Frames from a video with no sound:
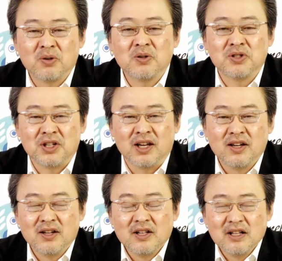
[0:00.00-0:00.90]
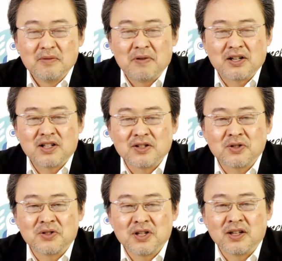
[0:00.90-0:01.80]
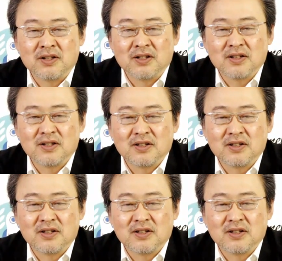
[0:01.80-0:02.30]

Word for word: 当時、まあ、北朝鮮